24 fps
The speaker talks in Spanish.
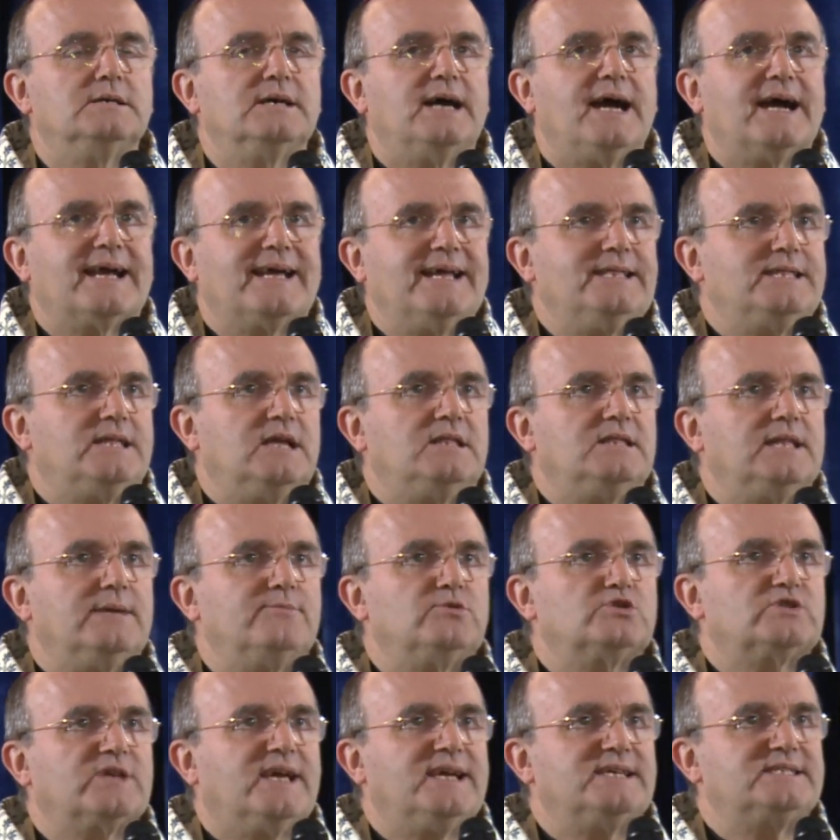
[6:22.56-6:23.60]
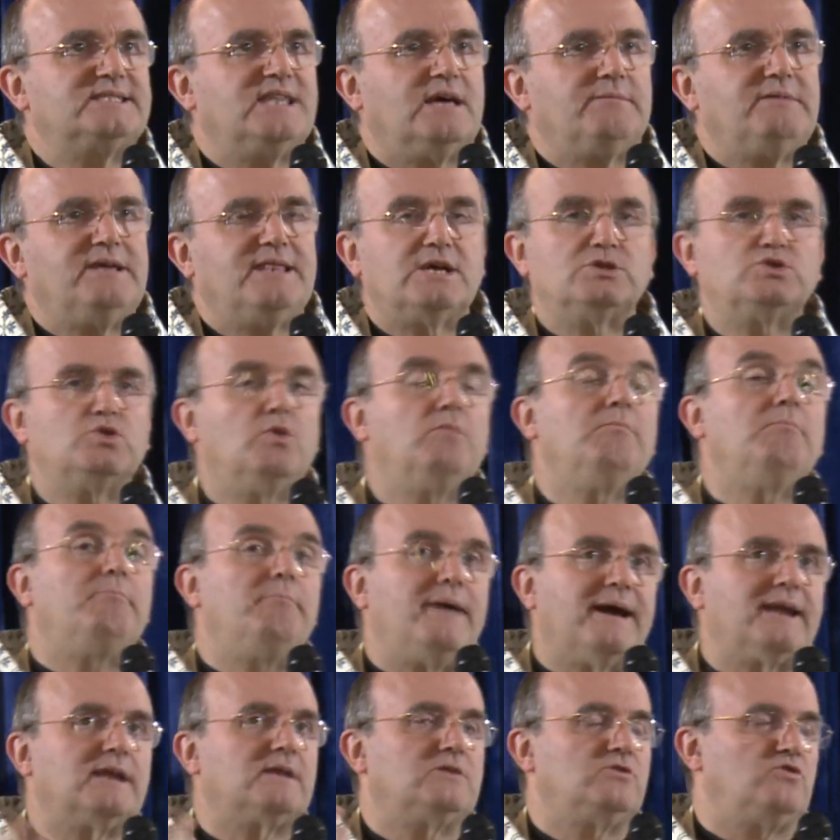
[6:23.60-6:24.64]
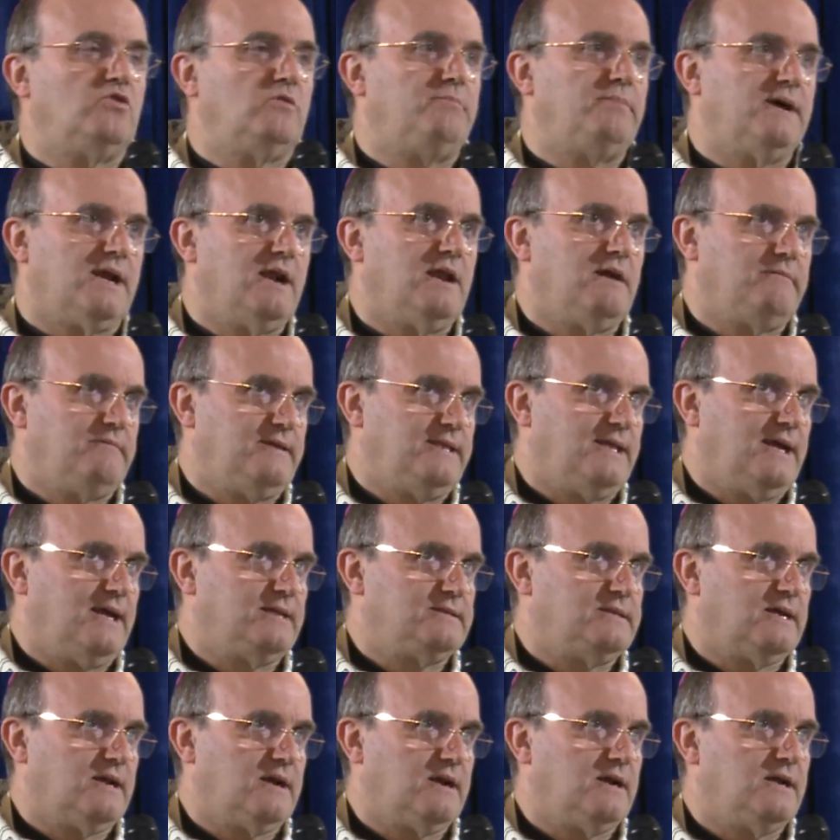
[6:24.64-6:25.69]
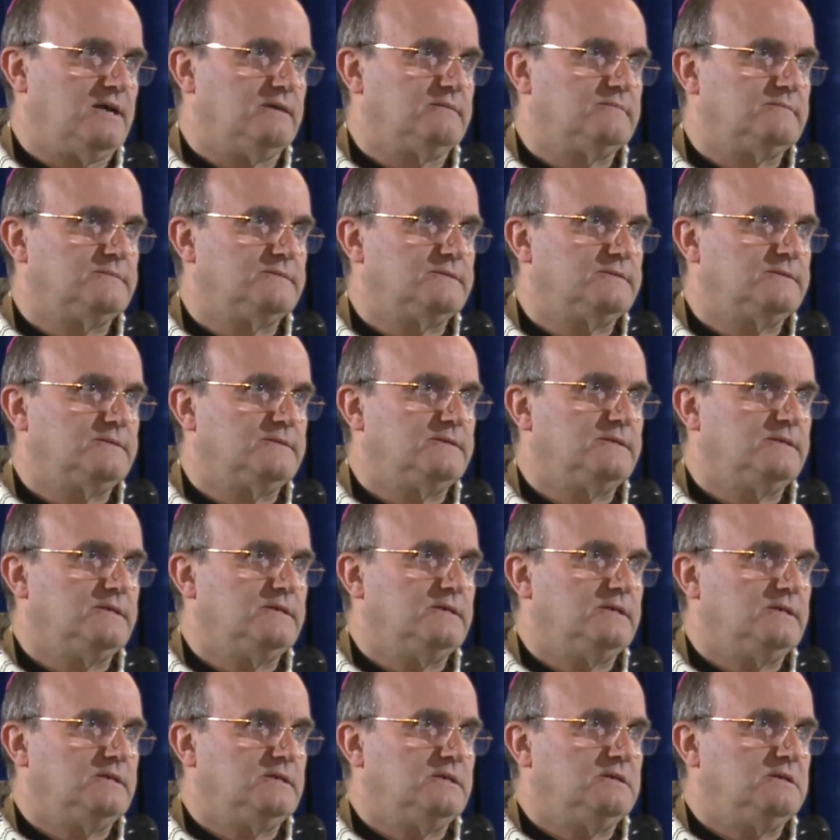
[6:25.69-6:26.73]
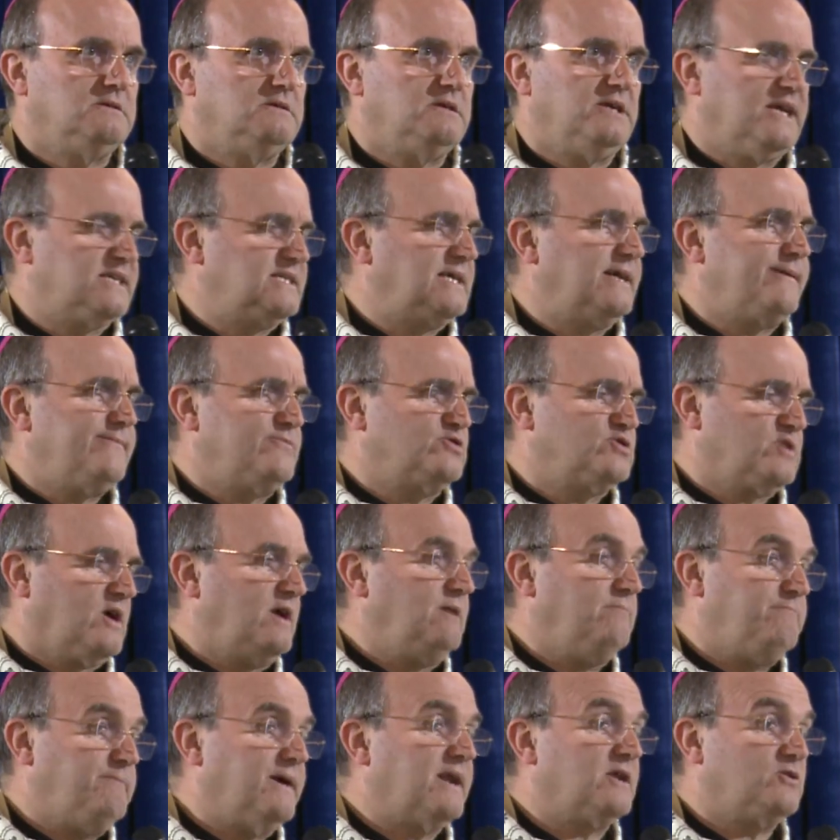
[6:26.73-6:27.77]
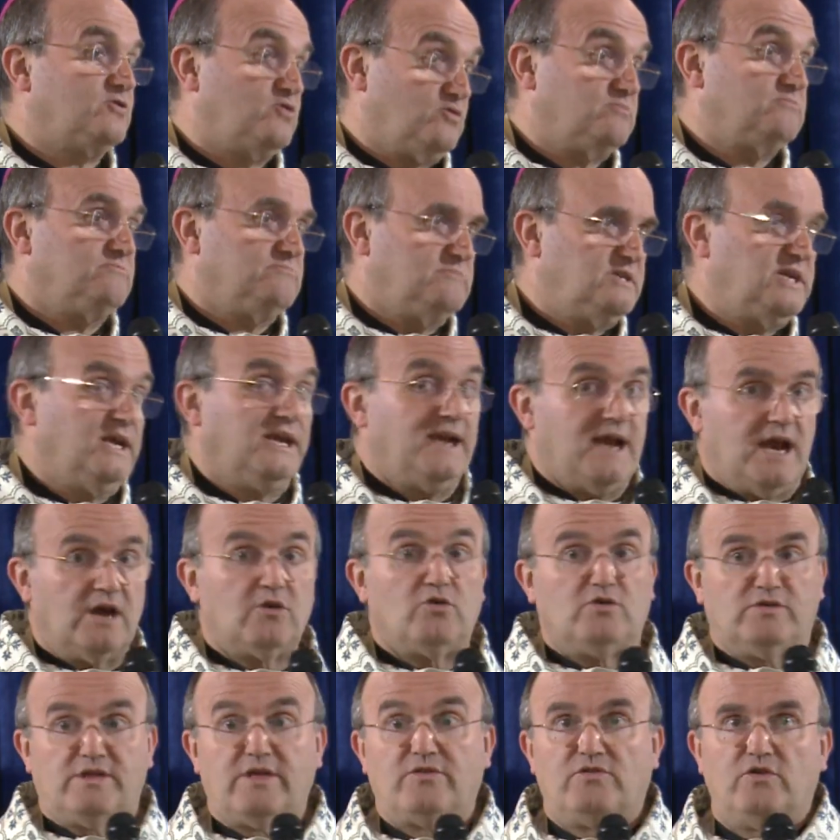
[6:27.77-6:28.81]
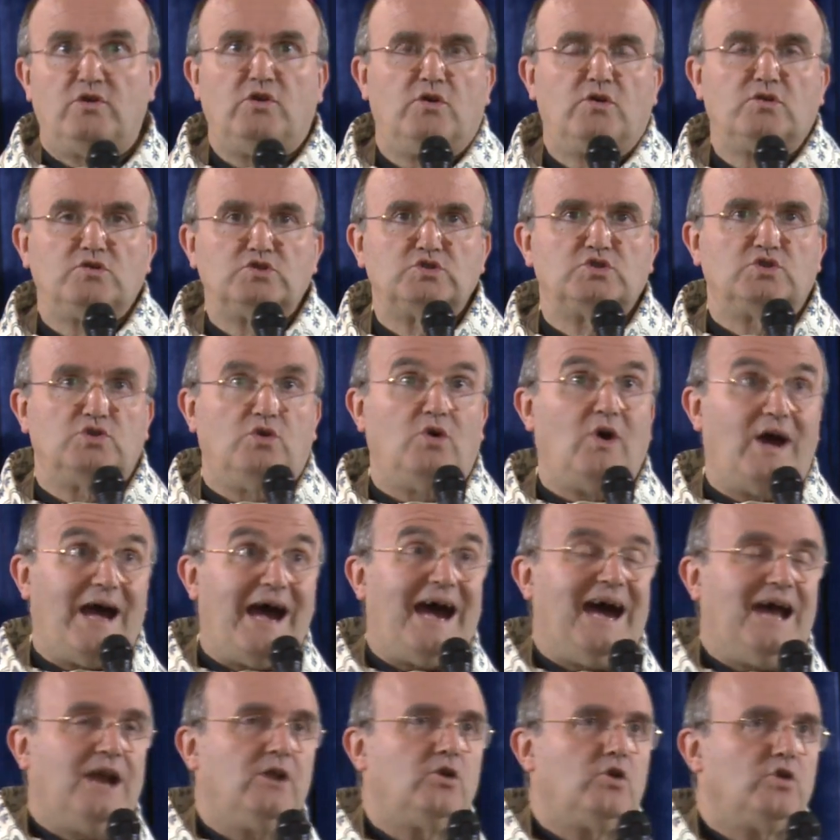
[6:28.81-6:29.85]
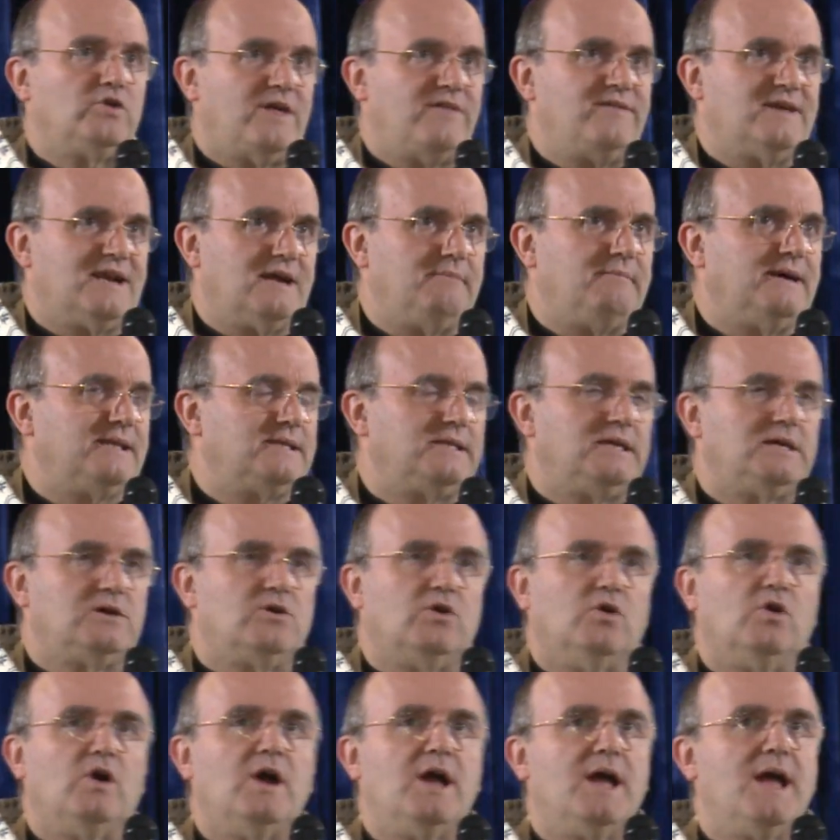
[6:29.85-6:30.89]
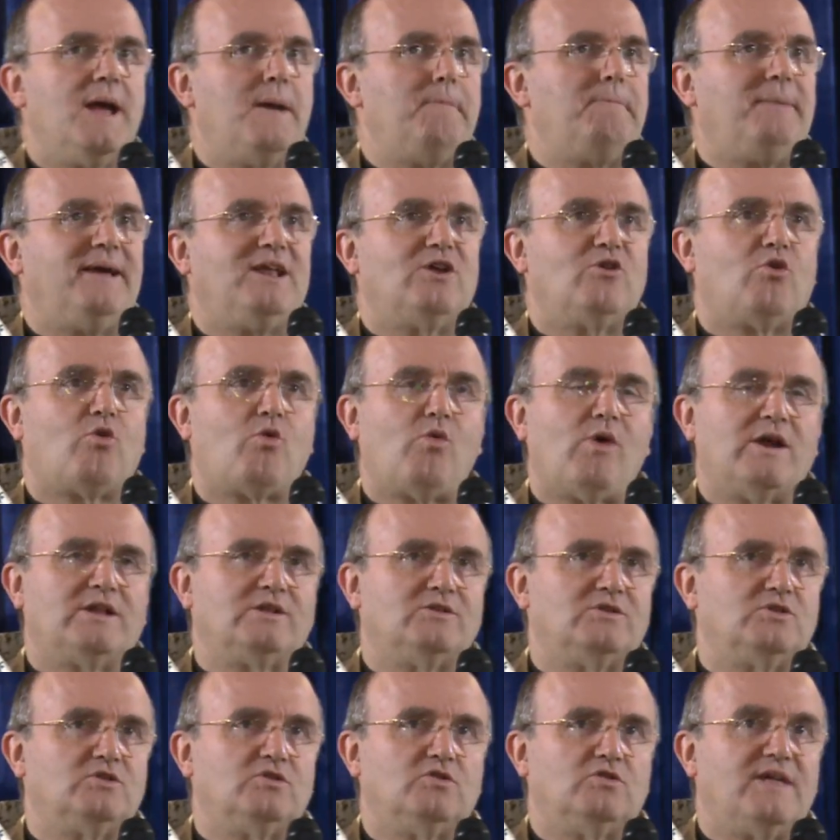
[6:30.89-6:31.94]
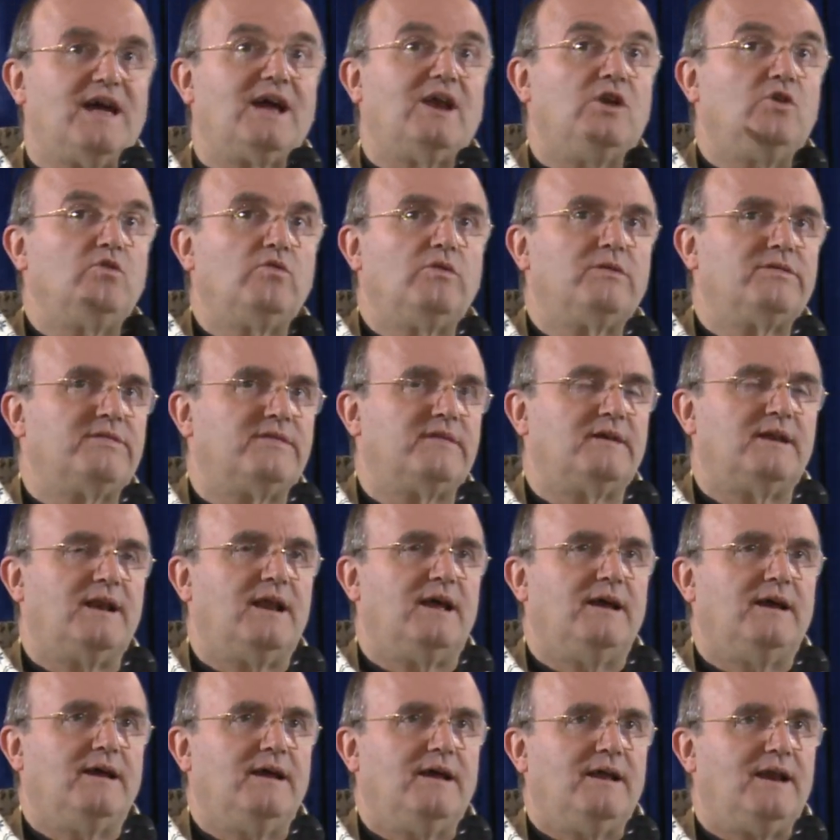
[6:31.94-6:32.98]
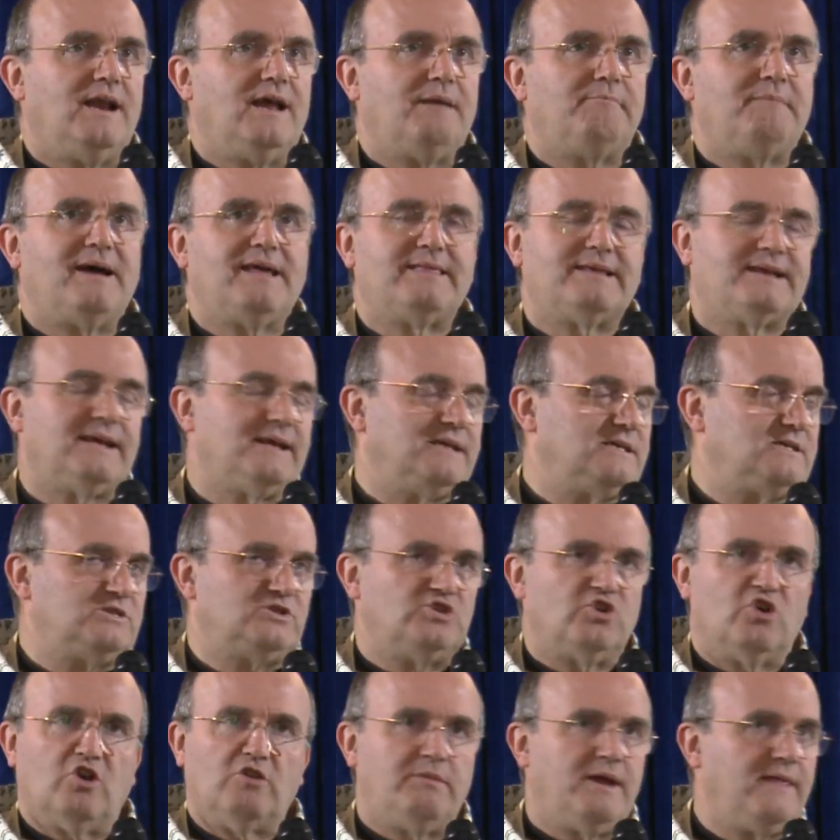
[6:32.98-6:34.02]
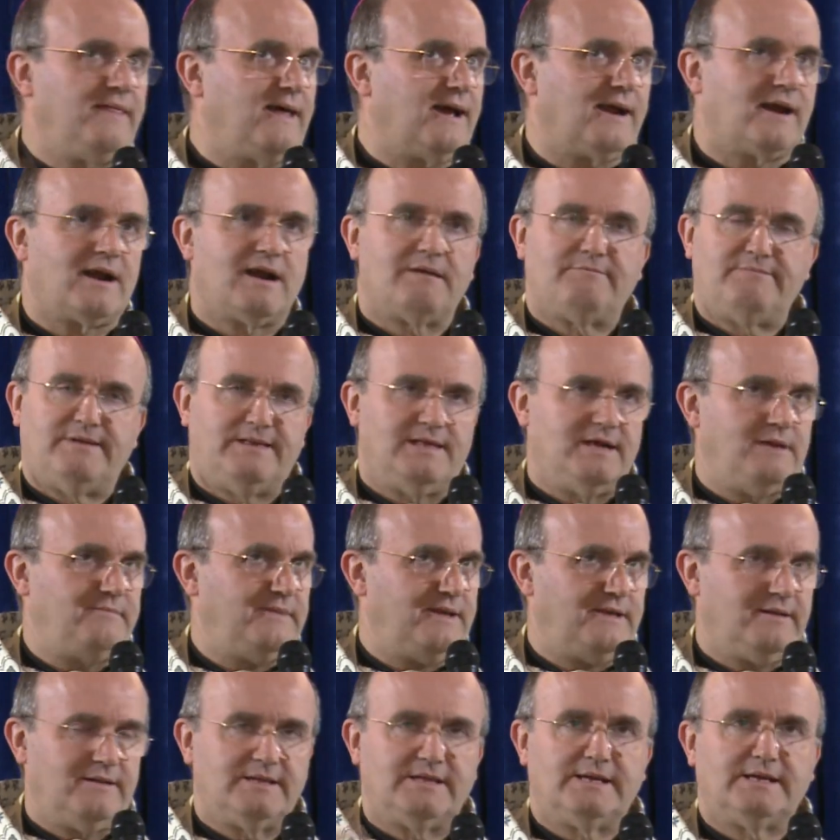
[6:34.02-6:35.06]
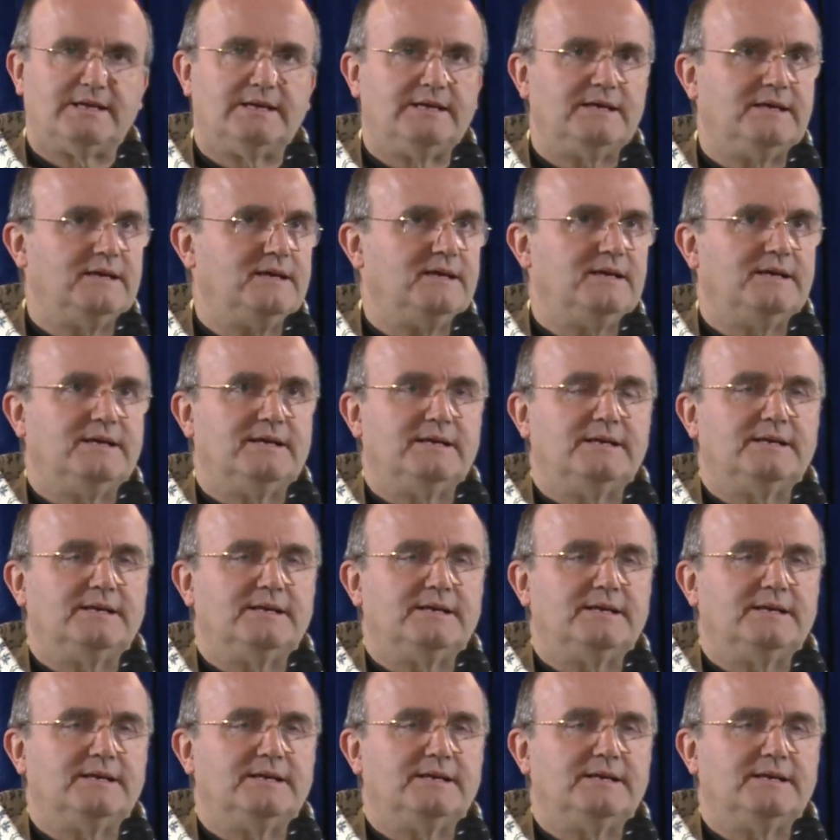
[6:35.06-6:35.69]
a que entendamos que esta vida es un parto para la vida eterna. Y ya sabemos que el parto tiene algo de doloroso, algo de dramático, pero cuando da luz, la madre se olvida rápidamente